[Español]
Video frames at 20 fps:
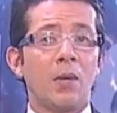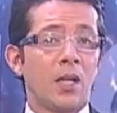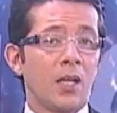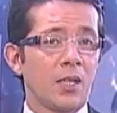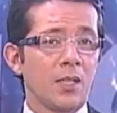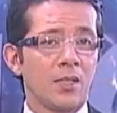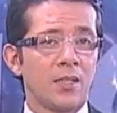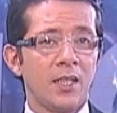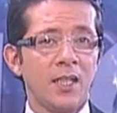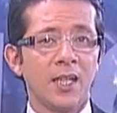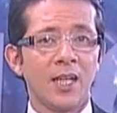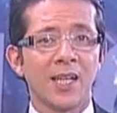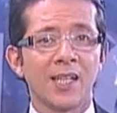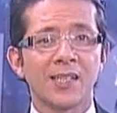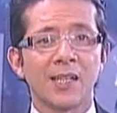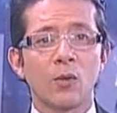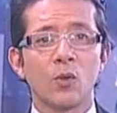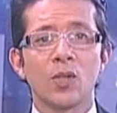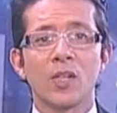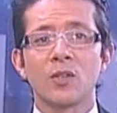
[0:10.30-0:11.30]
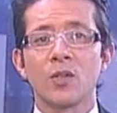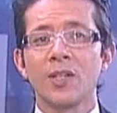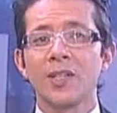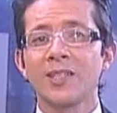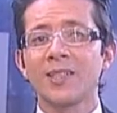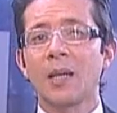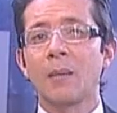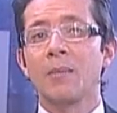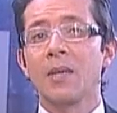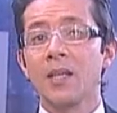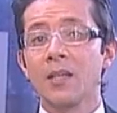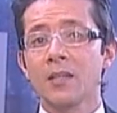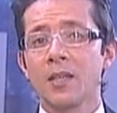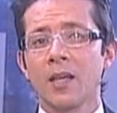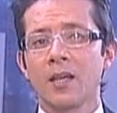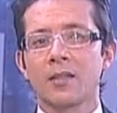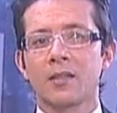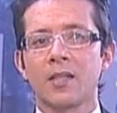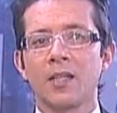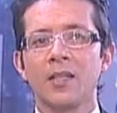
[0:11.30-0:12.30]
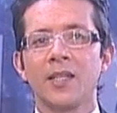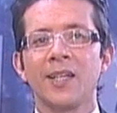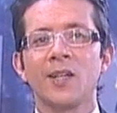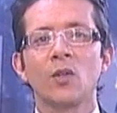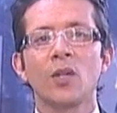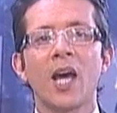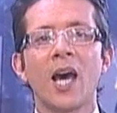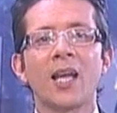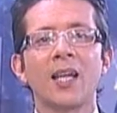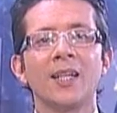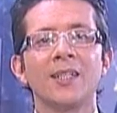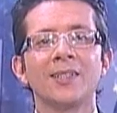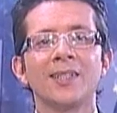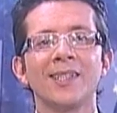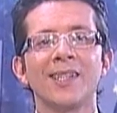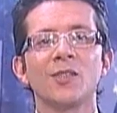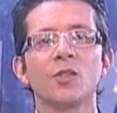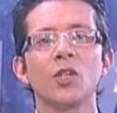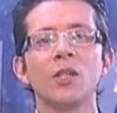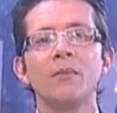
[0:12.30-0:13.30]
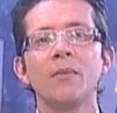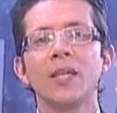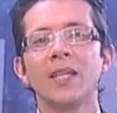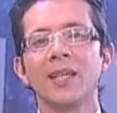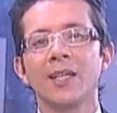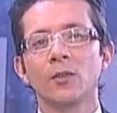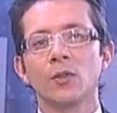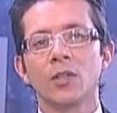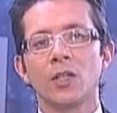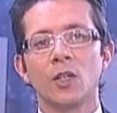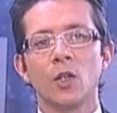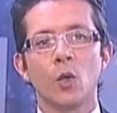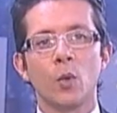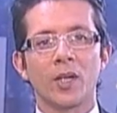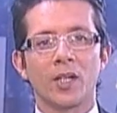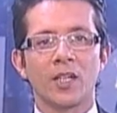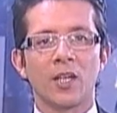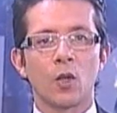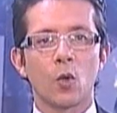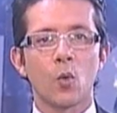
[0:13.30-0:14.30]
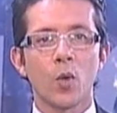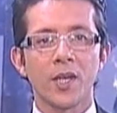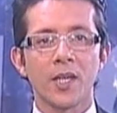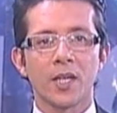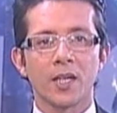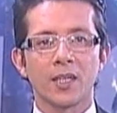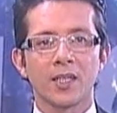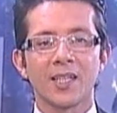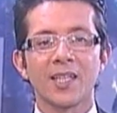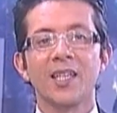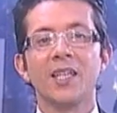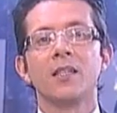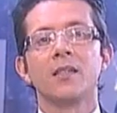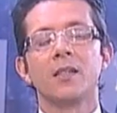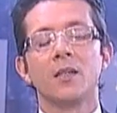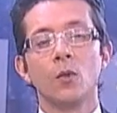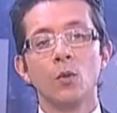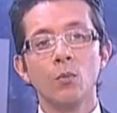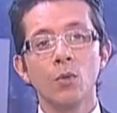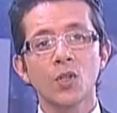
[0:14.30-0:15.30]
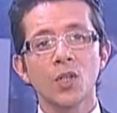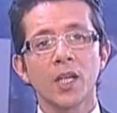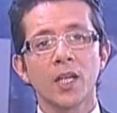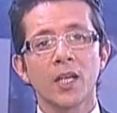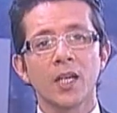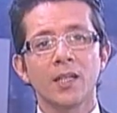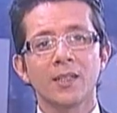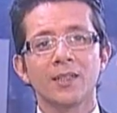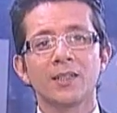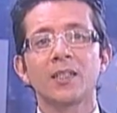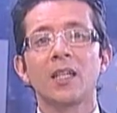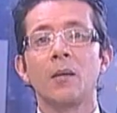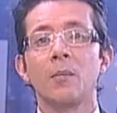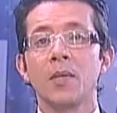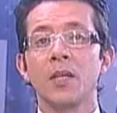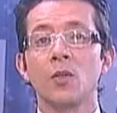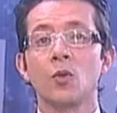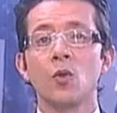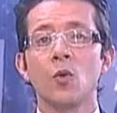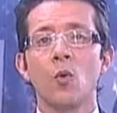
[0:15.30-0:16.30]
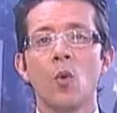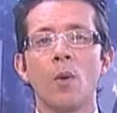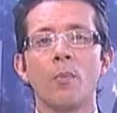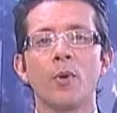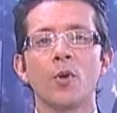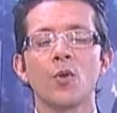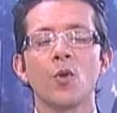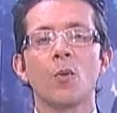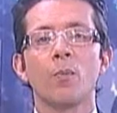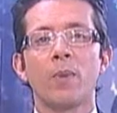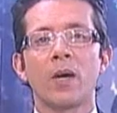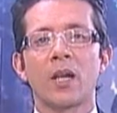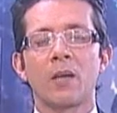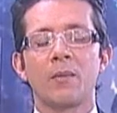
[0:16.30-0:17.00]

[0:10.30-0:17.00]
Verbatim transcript: María Cristina, las acusaciones también se extendieron al antecesor inmediato del gobernador Cuellar, quien según Mosquera también tuvo apoyo